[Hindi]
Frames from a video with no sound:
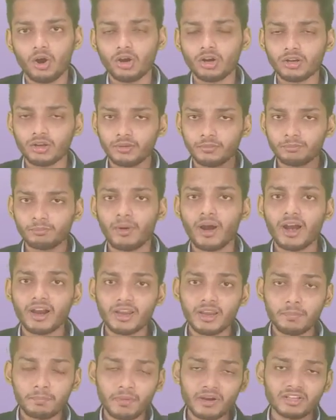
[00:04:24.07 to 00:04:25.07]
और
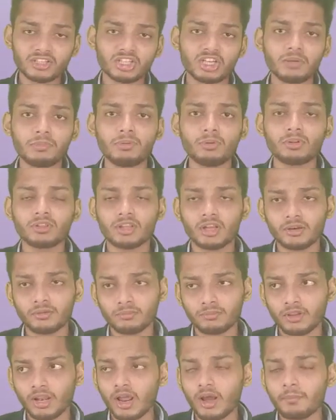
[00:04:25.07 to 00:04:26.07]
बाकी पक्षी भी उसके
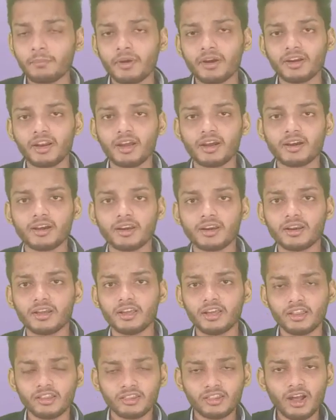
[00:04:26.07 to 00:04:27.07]
तालाब में अटैक कर
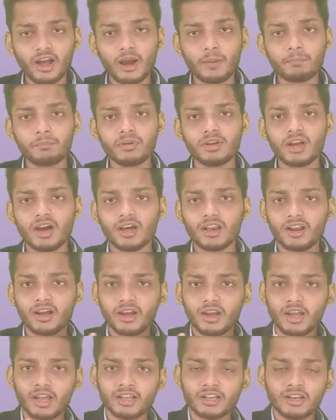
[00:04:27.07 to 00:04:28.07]
रहे हैं सांप भी आ
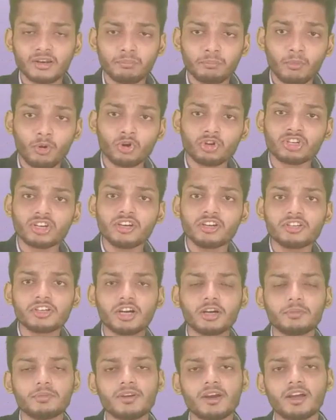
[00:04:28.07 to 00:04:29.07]
रहा है मॉन्स्टर
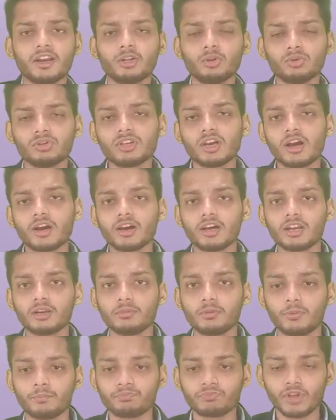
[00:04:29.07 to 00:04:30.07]
लिजर्ट भी आ रहा है तो क्या करे
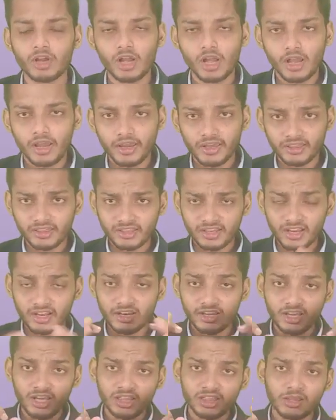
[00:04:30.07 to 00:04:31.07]
वो इसके
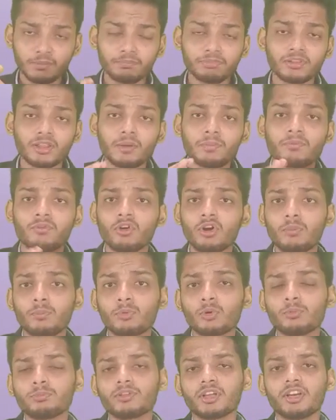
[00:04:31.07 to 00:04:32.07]
लिए सबसे फुल
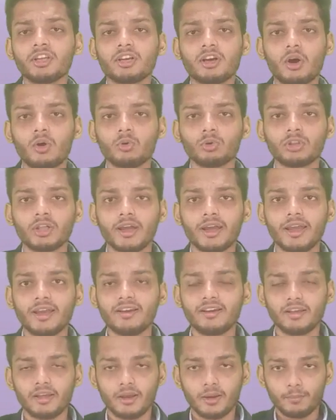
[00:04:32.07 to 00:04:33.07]
प्रूफ तरीका होता
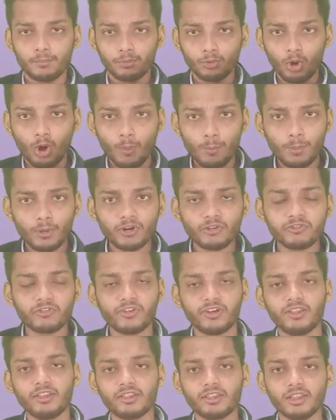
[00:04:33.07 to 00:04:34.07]
है प्रॉपर
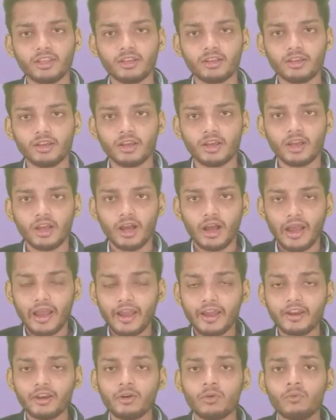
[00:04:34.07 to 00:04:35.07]
फेंसिंग
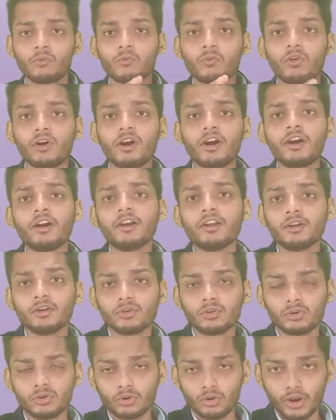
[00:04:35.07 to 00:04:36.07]
एंड वर्ड
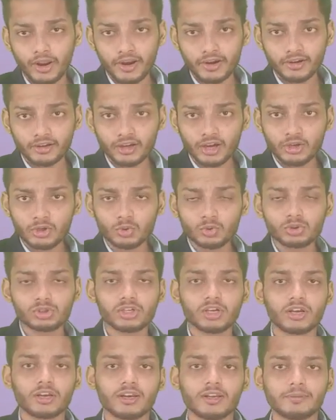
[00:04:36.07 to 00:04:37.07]
नेट का
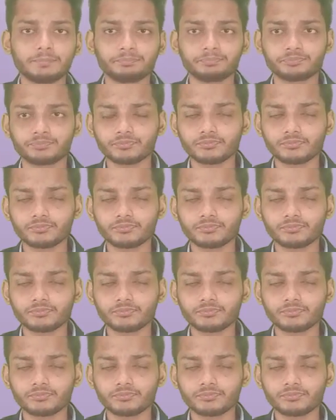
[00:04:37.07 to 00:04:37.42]
यूज करना